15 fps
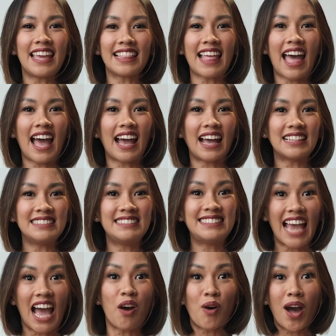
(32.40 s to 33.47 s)
Kita akan
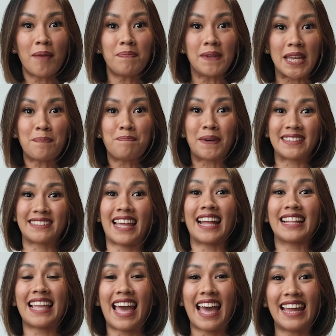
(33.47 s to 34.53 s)
jawab nih
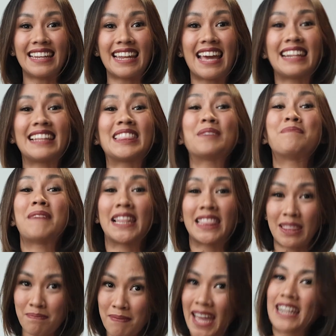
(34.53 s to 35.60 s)
pertanyaan dari
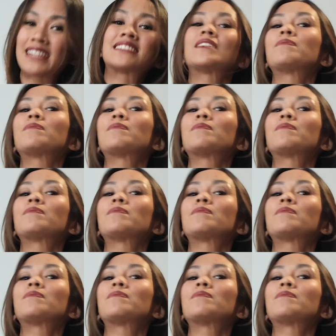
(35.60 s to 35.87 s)
teman-teman